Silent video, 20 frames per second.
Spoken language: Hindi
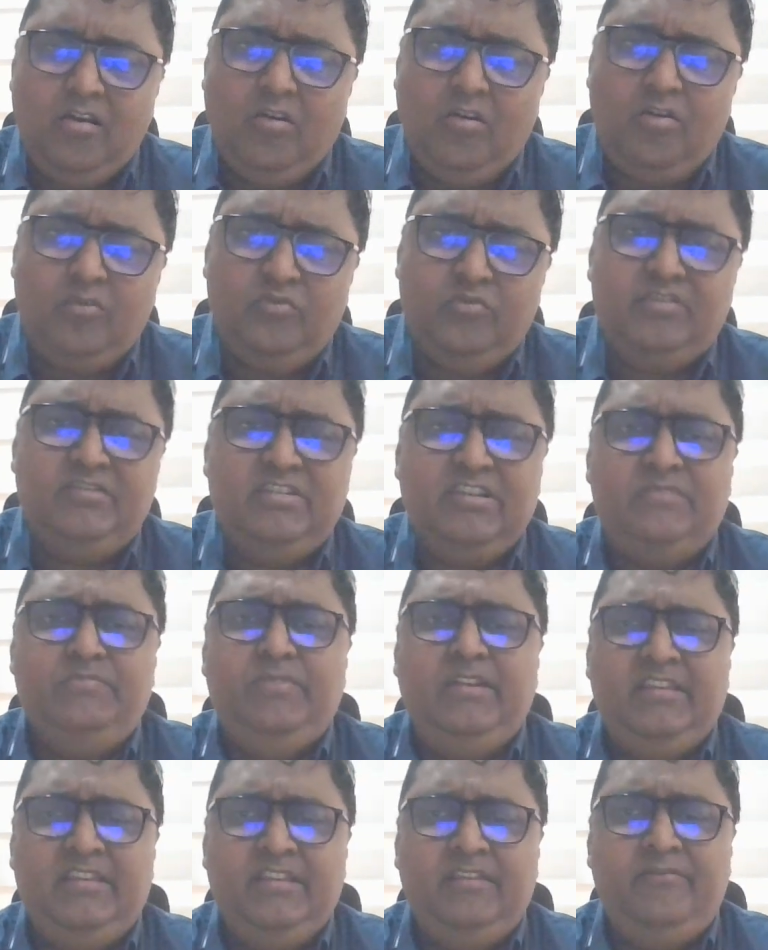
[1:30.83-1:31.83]
और दोस्तों
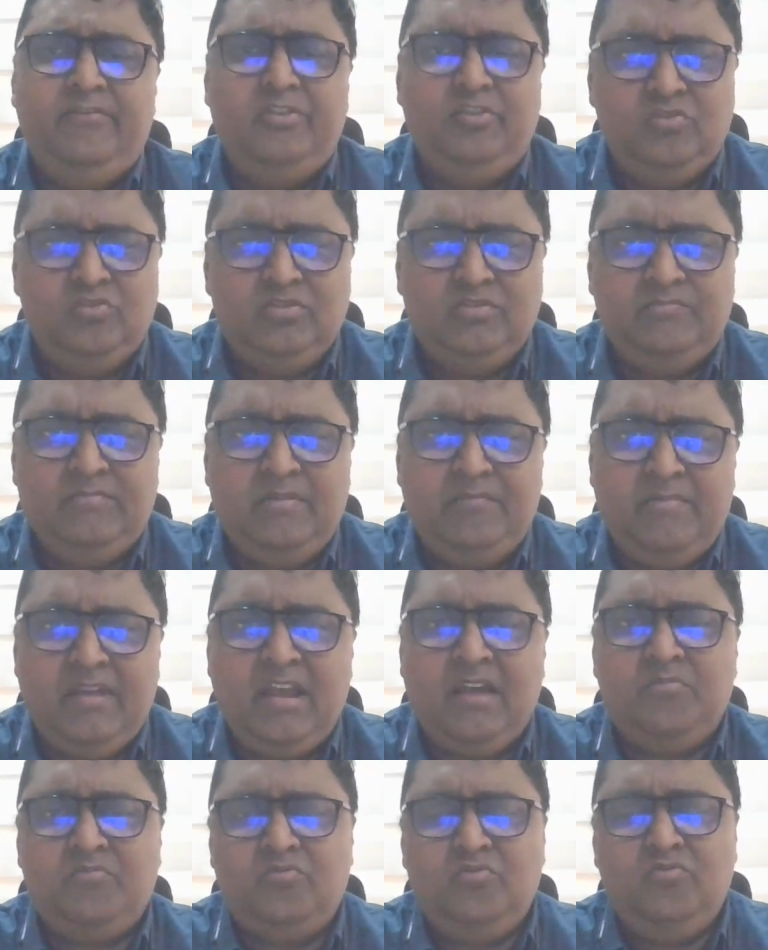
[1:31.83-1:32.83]
मेरी इसी वीडियोस में मैं
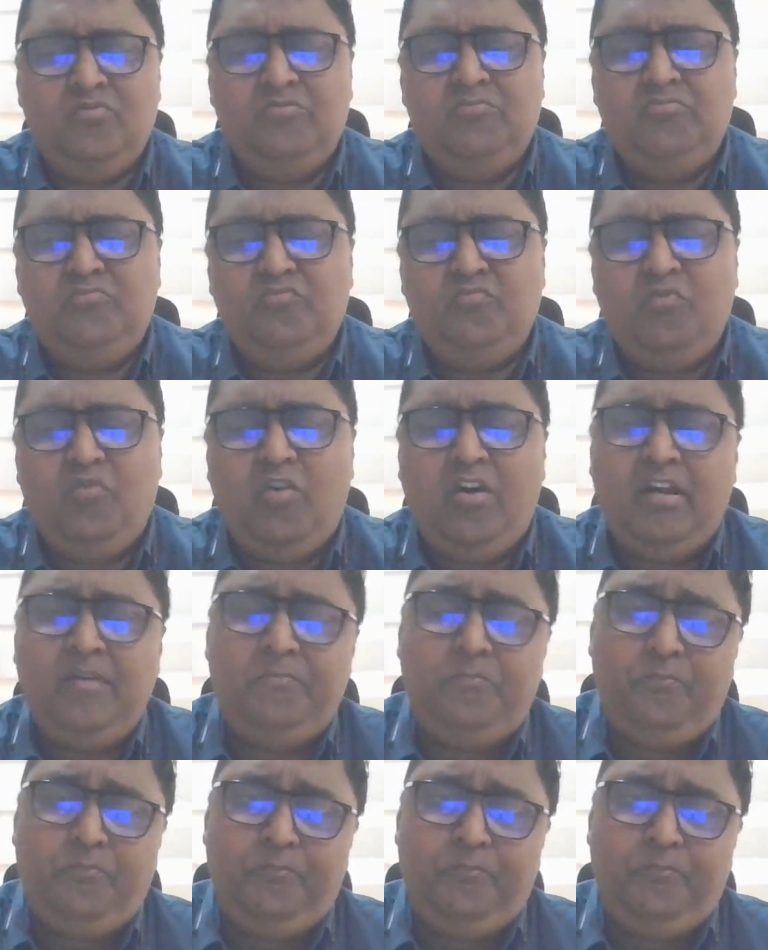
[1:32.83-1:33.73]
आपको वो हर